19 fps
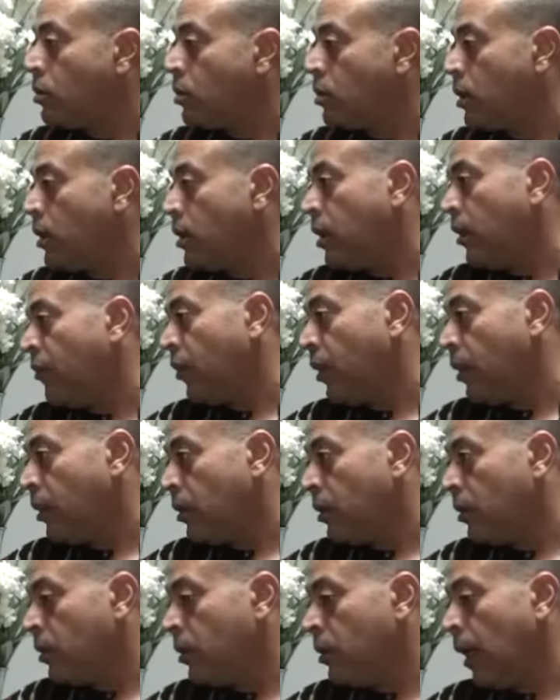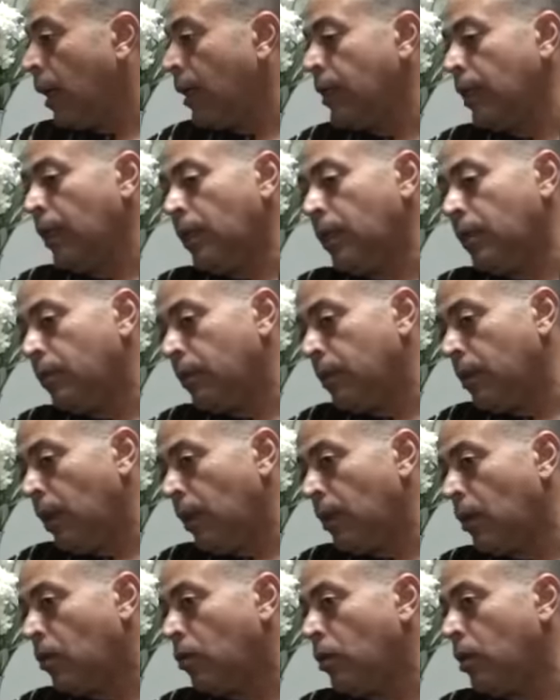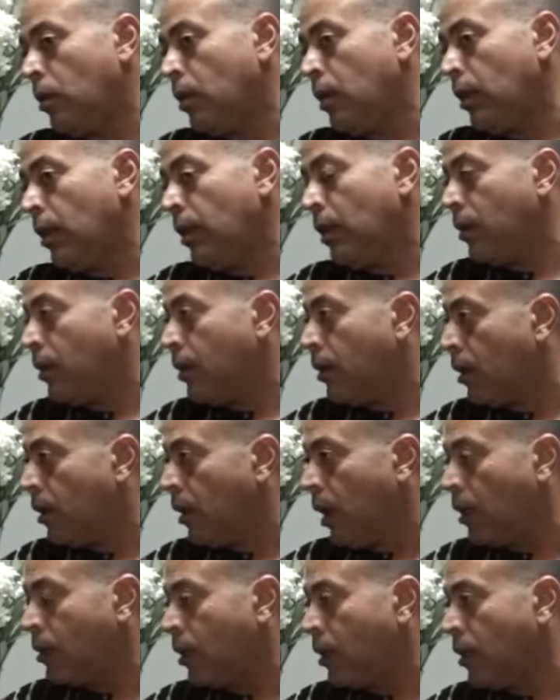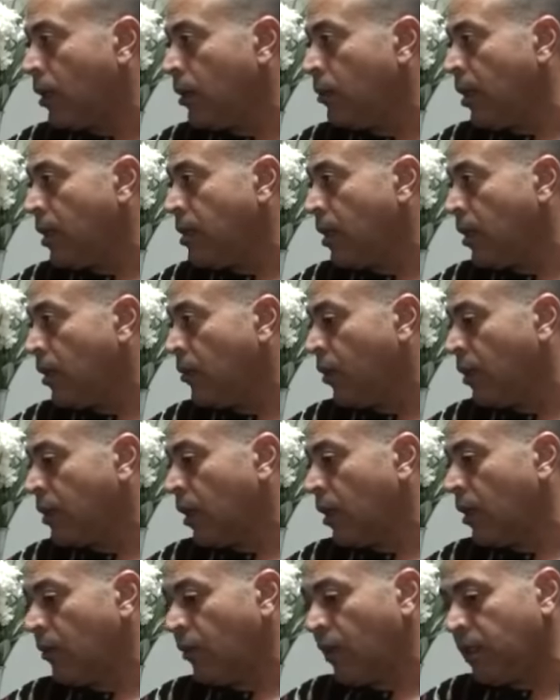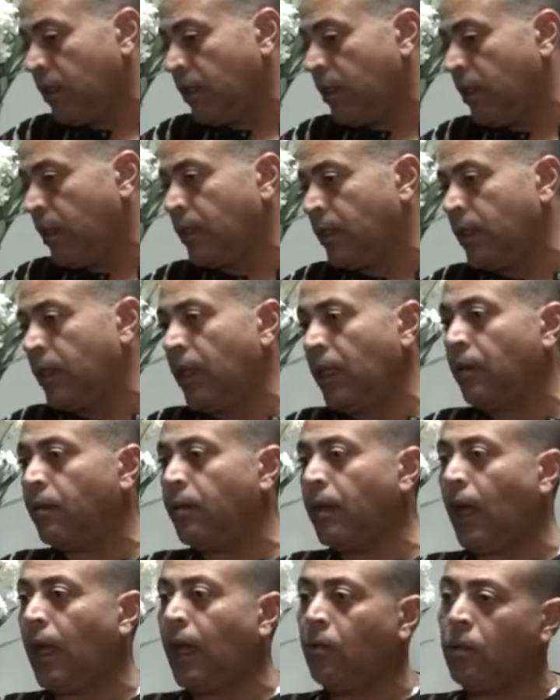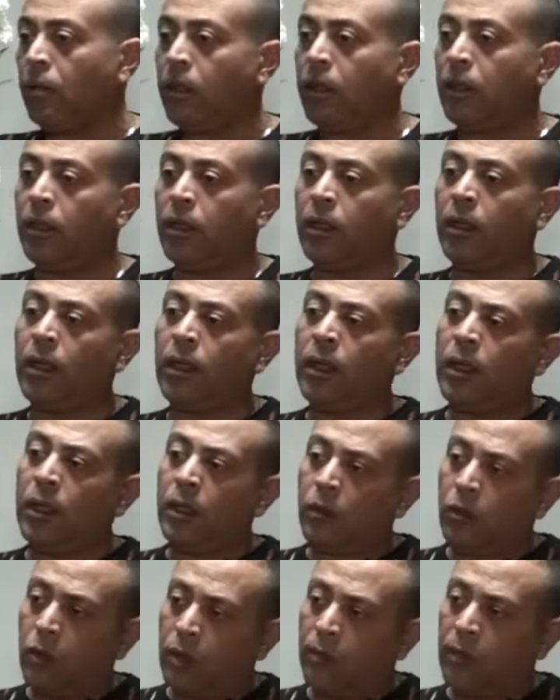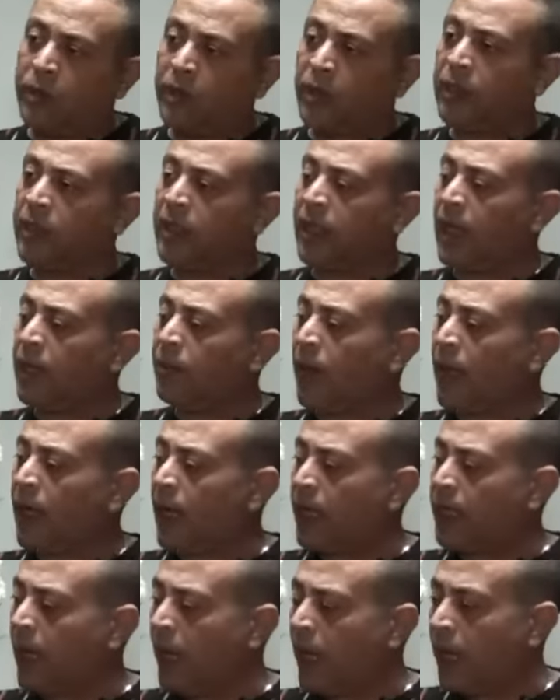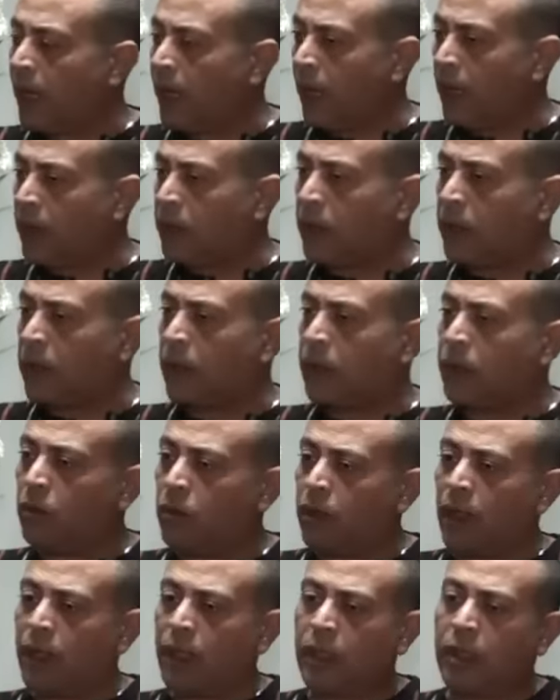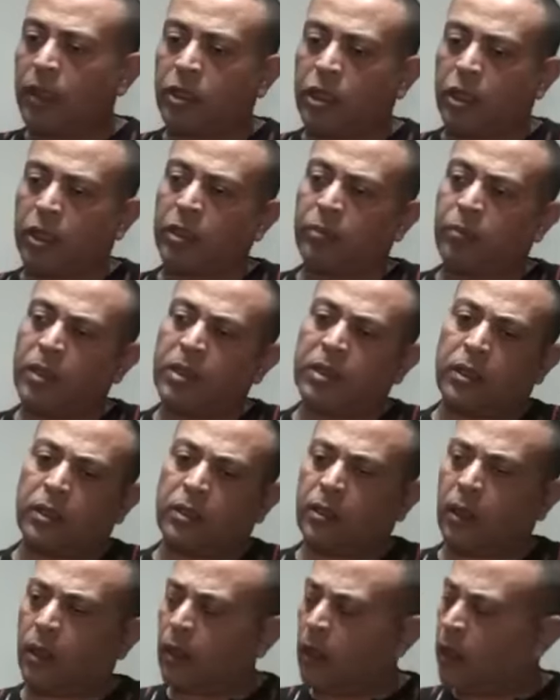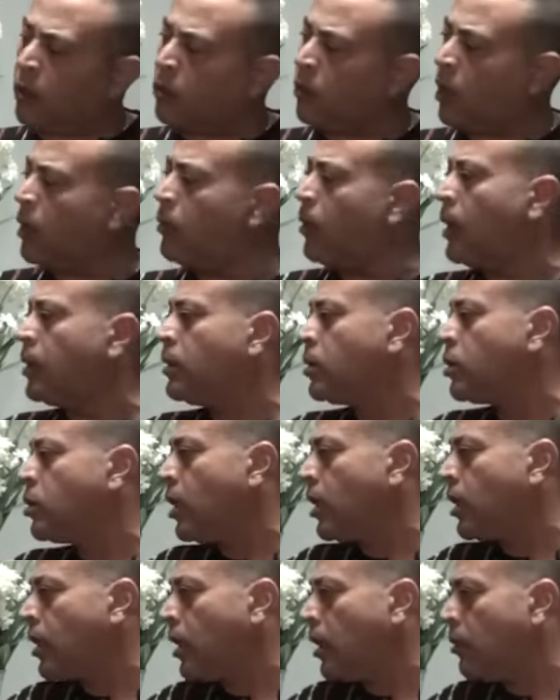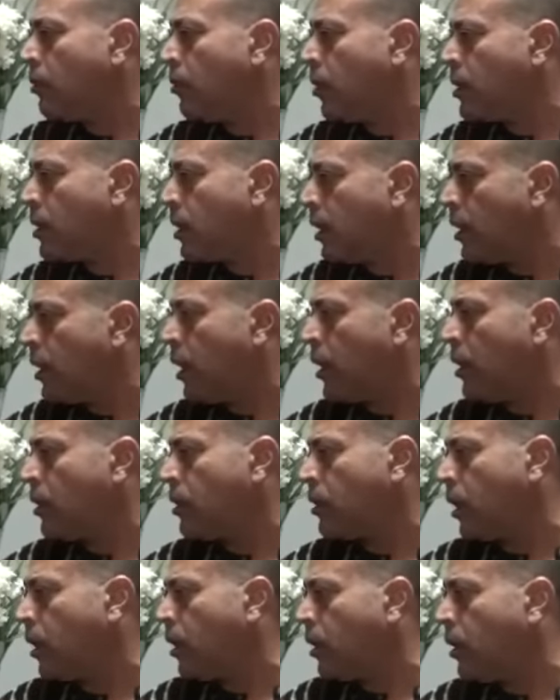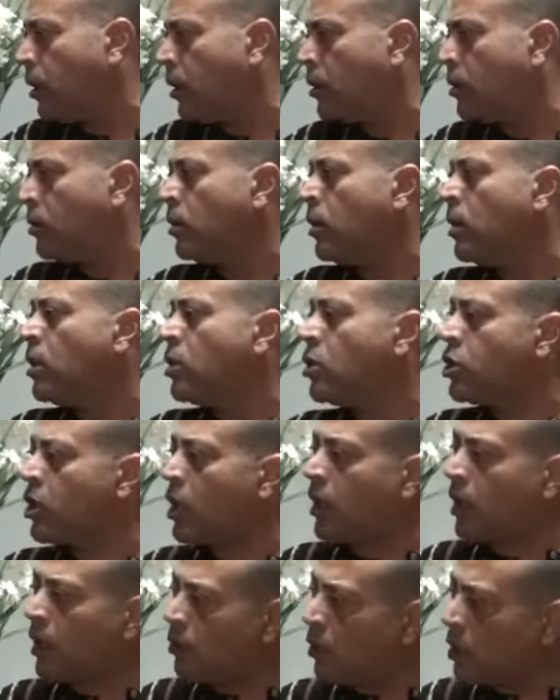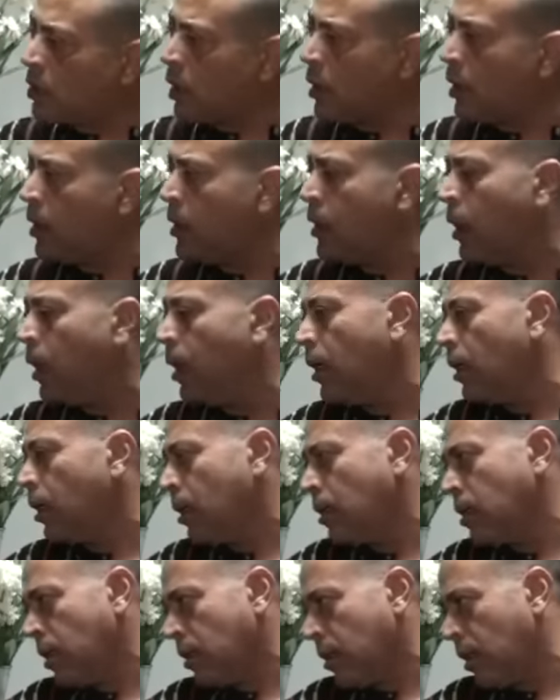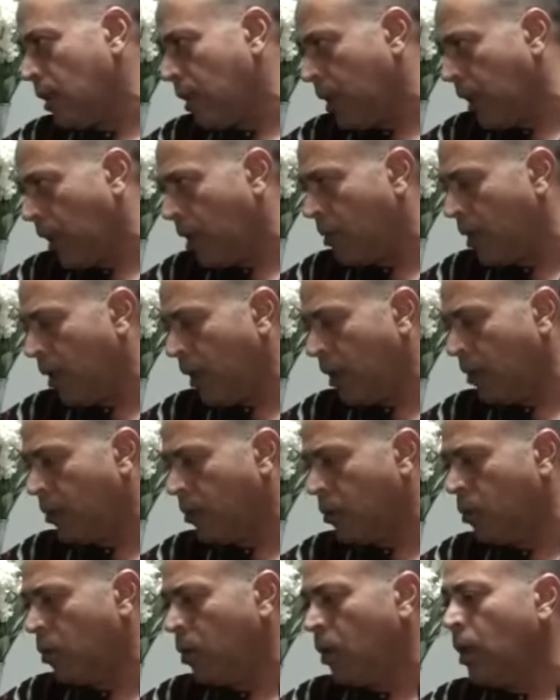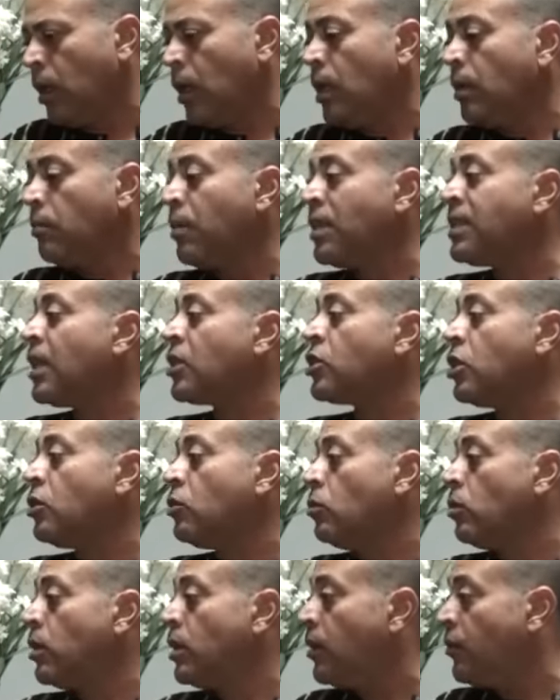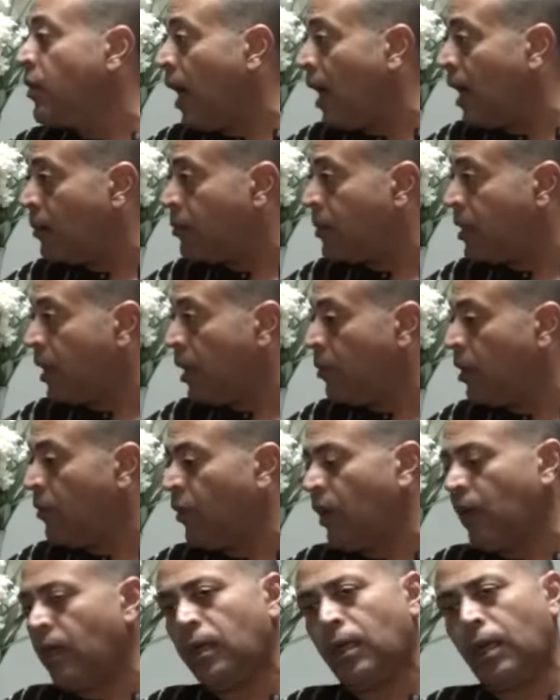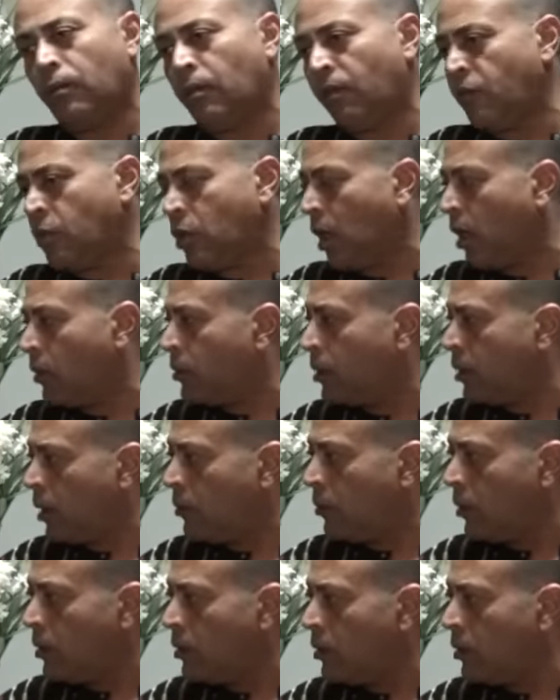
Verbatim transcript: آه. دي تفرق يعني احنا بن... احنا كل اللي احنا حضرتك اللي بيحصل الفتره اللي فاتت ديت ان احنا بنحاول كل ما تيجي تتكلم على اي حاجه حضرتك يقول لك شركه مصر للطيران وحمايه الشركه المصريه للطيران آه. الشركه الوطنيه القصص الكلام اللي تمام. بنقوله تمام بس عشان نقول ان في حاجه بتتعمل فعلا لا ما فيش حاجه بتتعمل